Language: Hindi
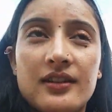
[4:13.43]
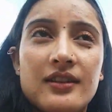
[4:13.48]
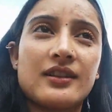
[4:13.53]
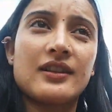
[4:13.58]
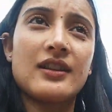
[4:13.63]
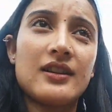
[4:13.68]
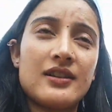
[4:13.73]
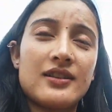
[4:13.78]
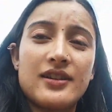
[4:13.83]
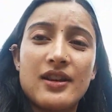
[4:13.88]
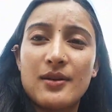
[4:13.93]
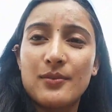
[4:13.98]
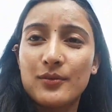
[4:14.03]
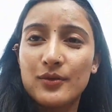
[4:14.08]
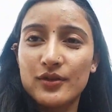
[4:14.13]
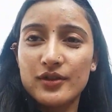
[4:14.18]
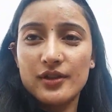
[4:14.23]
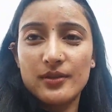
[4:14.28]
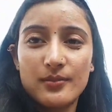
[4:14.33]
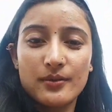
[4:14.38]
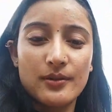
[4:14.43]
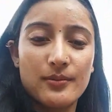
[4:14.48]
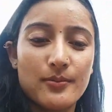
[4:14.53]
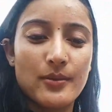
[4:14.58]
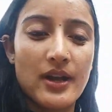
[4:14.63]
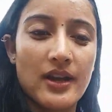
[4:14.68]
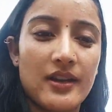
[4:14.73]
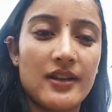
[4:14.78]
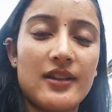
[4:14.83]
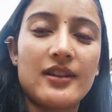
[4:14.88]
कल शाम को जब हम
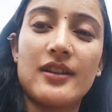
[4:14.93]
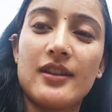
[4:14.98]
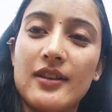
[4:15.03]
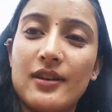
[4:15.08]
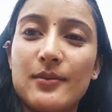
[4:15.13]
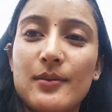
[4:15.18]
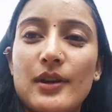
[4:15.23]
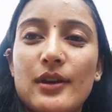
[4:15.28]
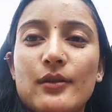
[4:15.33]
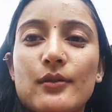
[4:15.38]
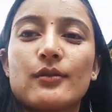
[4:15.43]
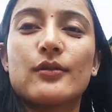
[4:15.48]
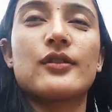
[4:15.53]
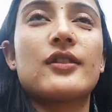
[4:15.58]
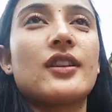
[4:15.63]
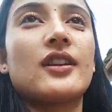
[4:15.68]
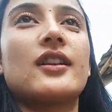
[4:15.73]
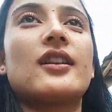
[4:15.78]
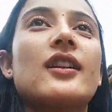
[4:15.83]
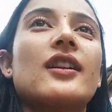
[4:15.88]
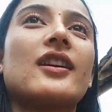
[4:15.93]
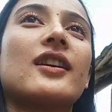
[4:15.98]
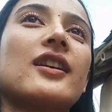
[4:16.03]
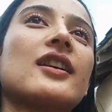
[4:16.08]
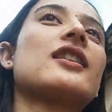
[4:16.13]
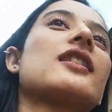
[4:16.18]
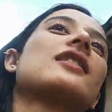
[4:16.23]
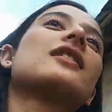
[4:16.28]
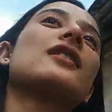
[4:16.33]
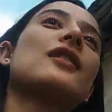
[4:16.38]
आए थे ना हमारे को ठंड लग
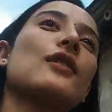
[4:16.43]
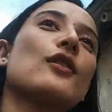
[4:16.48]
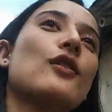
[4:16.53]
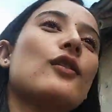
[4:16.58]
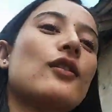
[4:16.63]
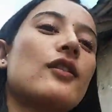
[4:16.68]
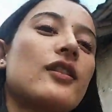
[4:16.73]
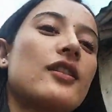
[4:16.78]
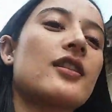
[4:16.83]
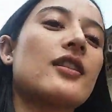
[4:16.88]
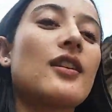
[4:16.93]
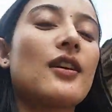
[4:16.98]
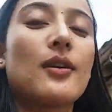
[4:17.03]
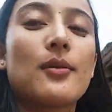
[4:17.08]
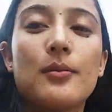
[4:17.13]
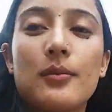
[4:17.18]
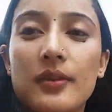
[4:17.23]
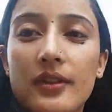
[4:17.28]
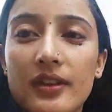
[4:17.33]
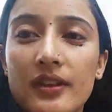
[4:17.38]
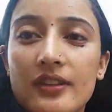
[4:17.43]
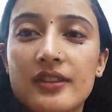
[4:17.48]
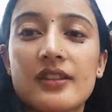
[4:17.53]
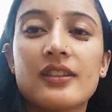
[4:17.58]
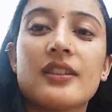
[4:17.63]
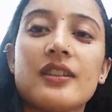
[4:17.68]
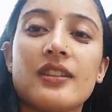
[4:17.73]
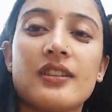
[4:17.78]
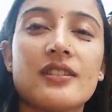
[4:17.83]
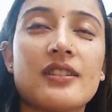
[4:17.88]
रही थी और अभी
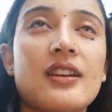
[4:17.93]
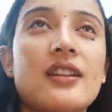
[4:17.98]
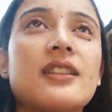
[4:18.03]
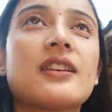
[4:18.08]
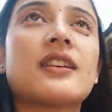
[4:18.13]
इतनी ज़्यादा